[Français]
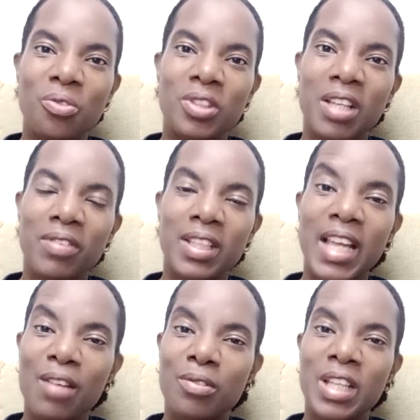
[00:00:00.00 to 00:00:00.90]
je vous
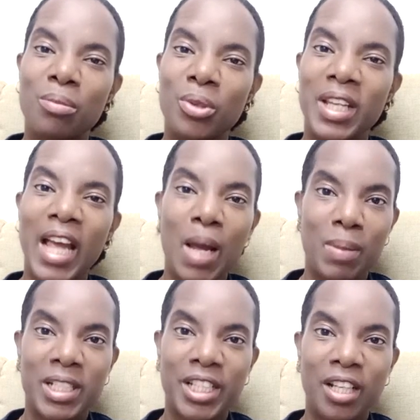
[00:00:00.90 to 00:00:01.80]
invite à vous abonner à
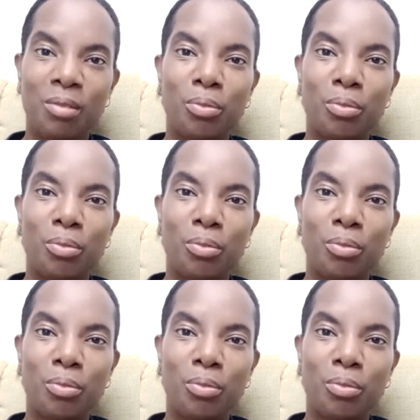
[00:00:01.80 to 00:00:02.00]
ma chaîne